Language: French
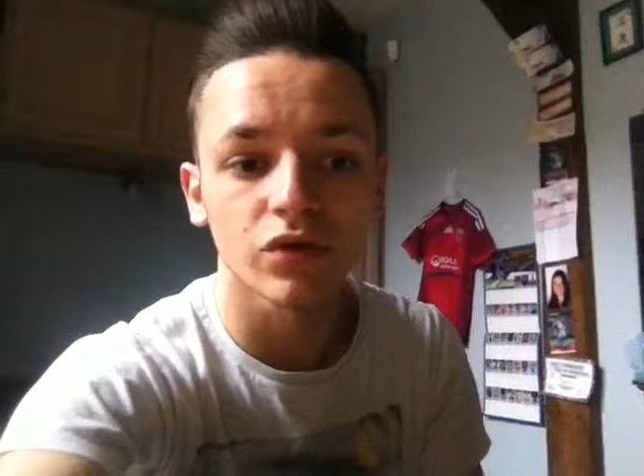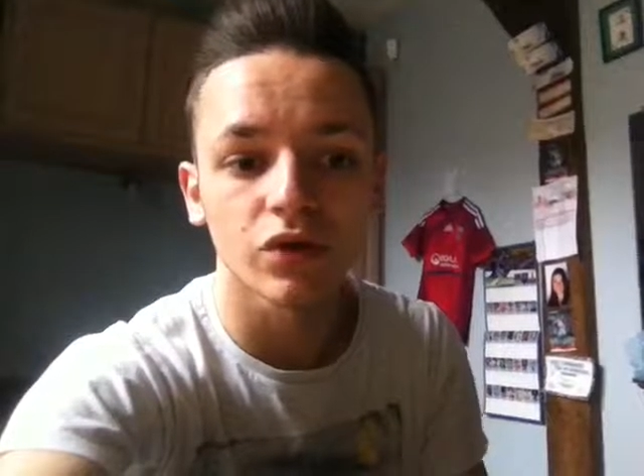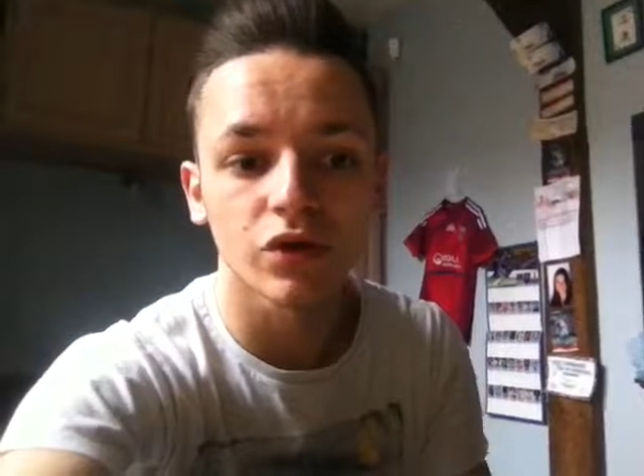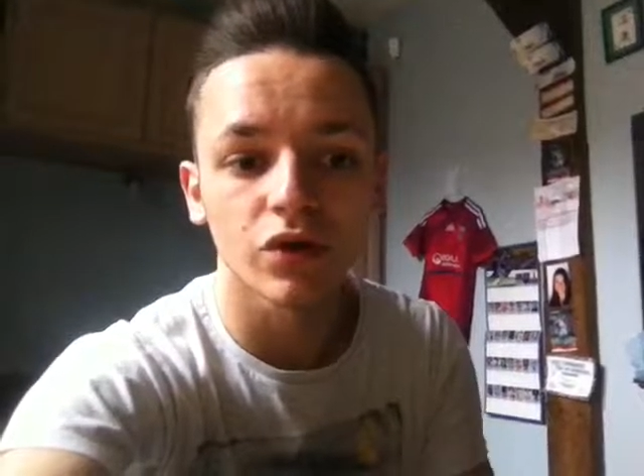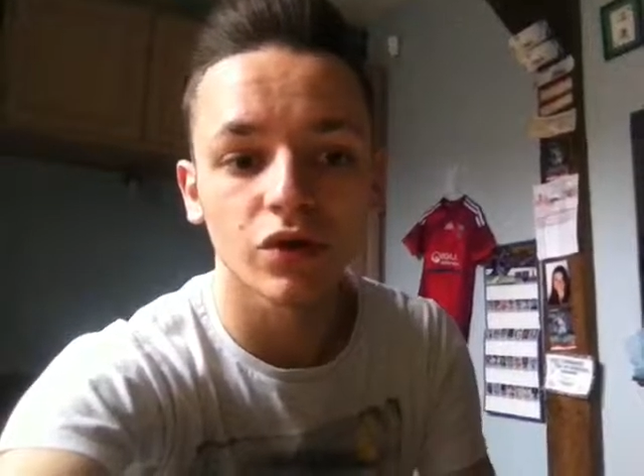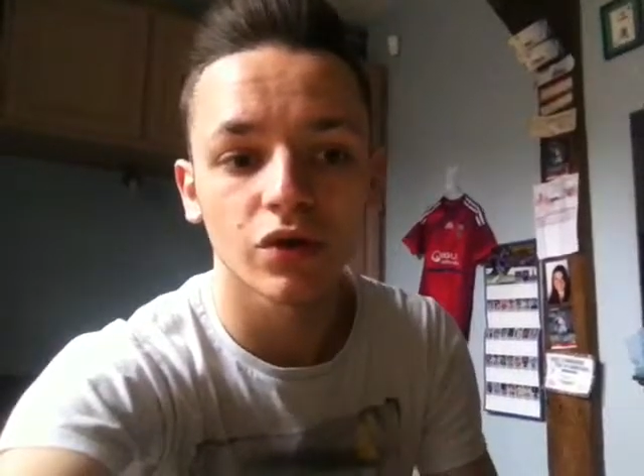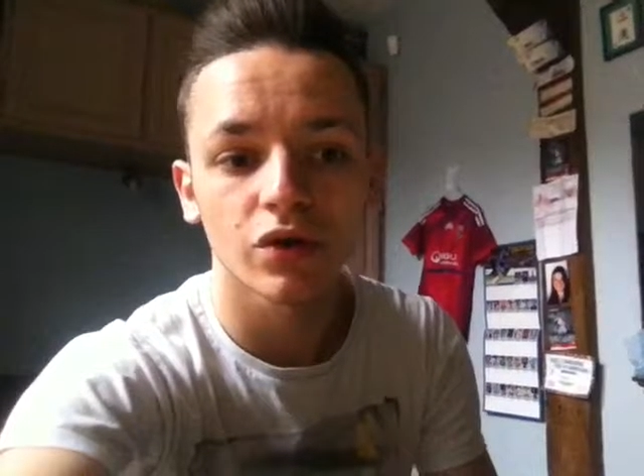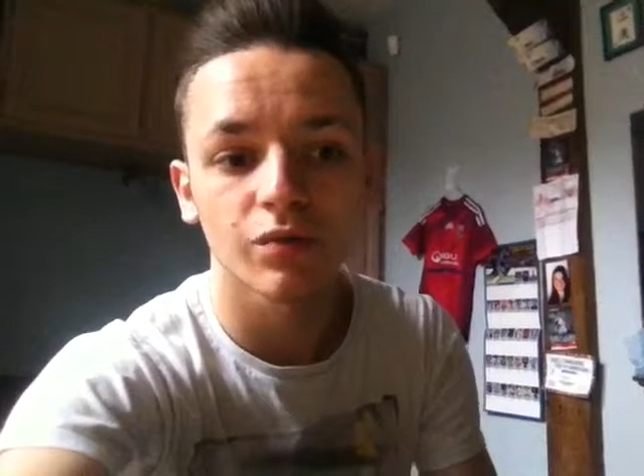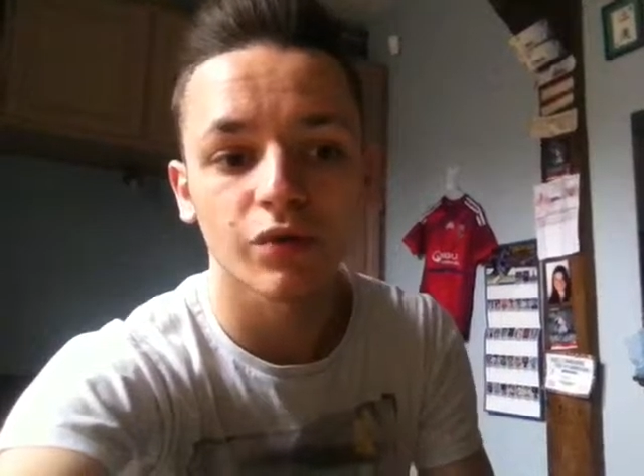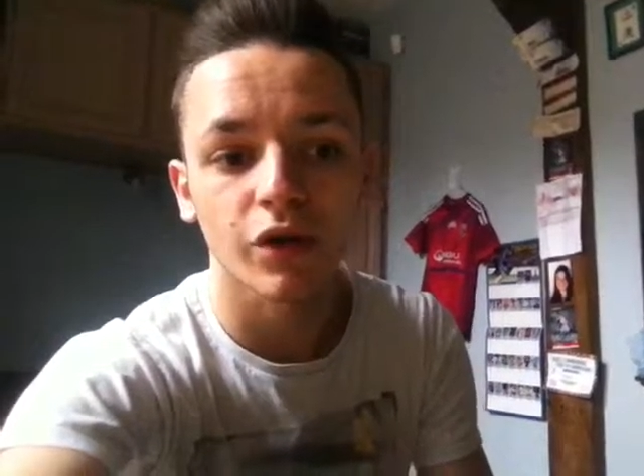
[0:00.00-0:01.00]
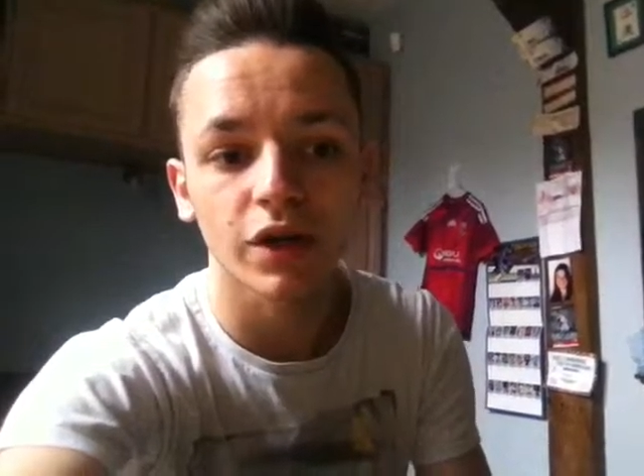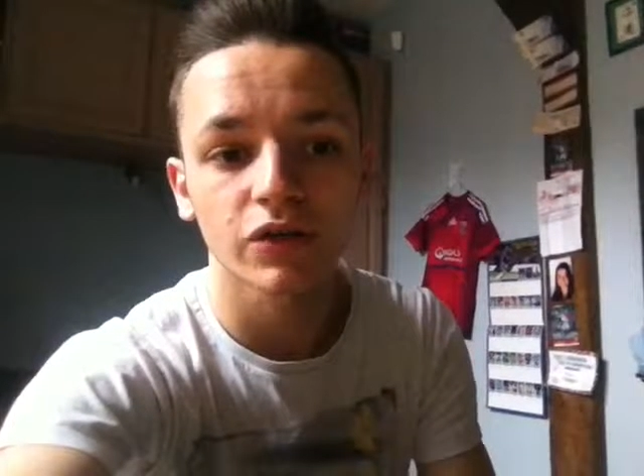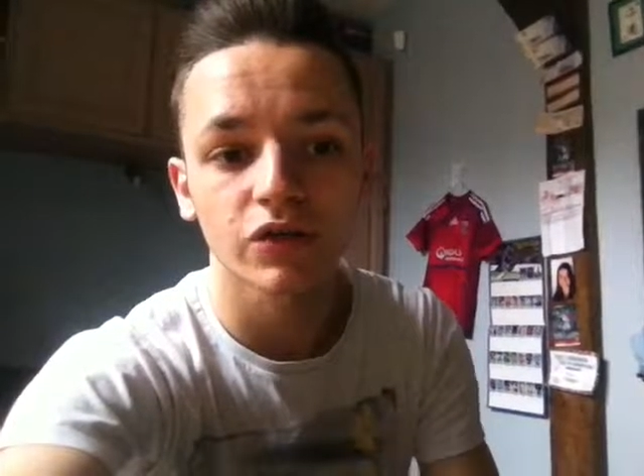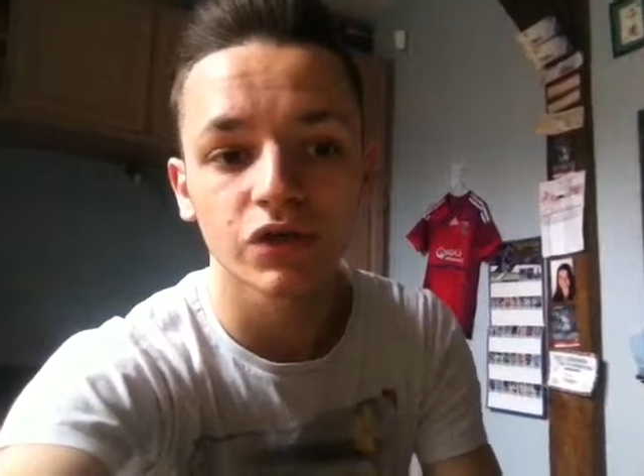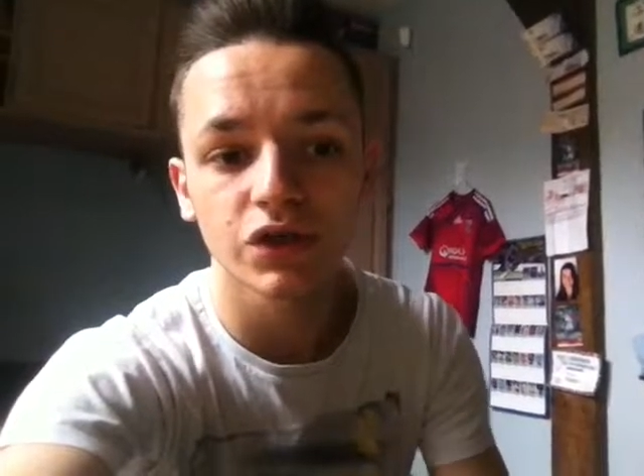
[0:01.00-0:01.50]
donc euh, pour la
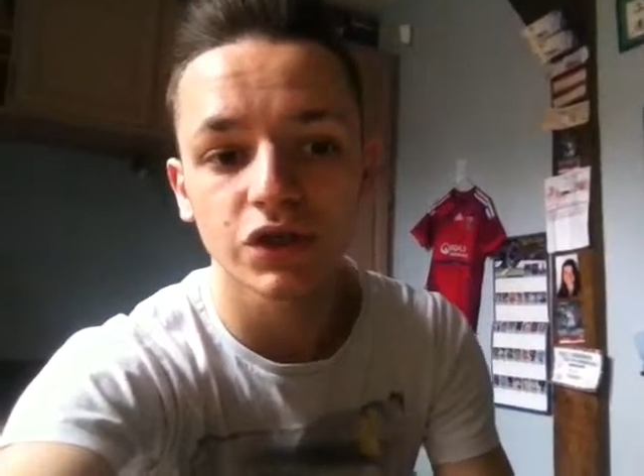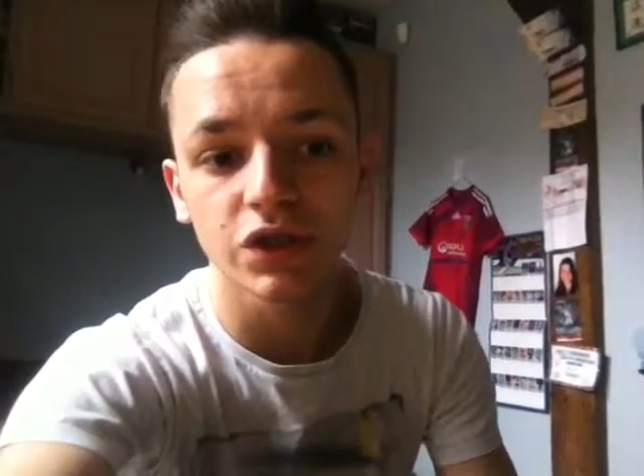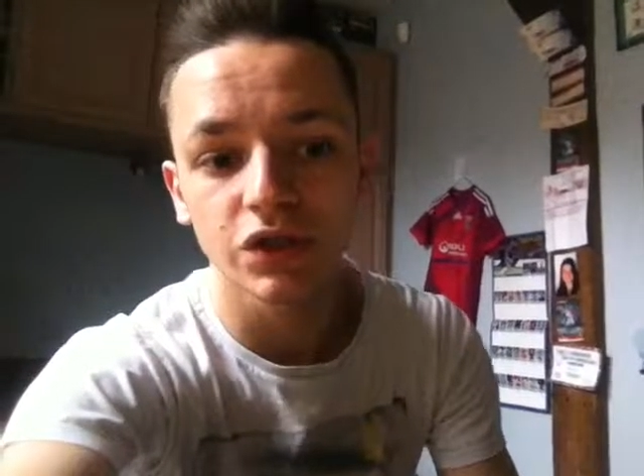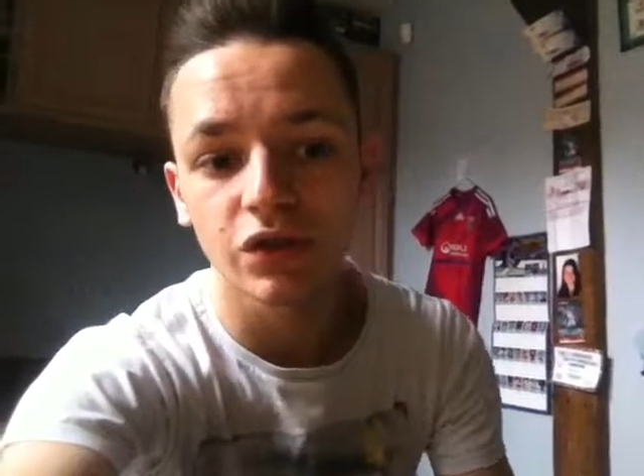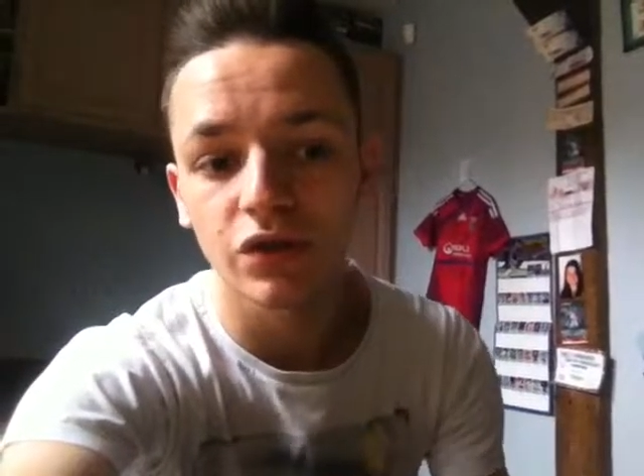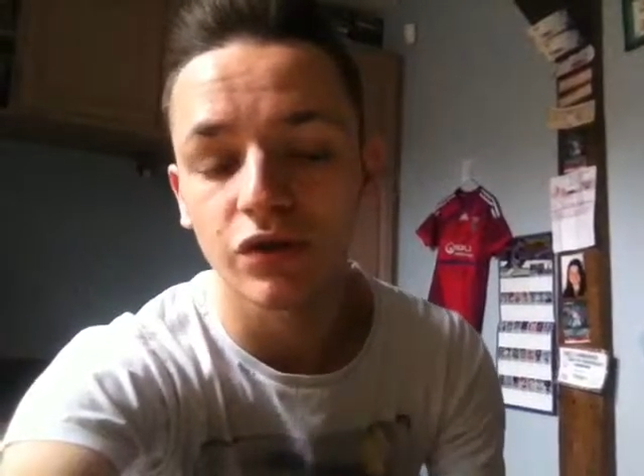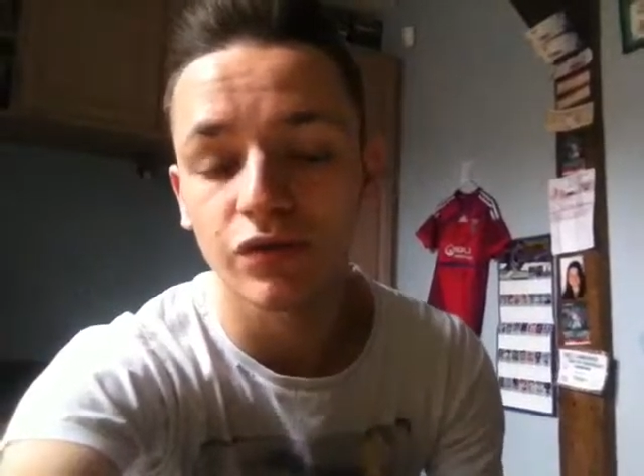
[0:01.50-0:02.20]
Totti, euh,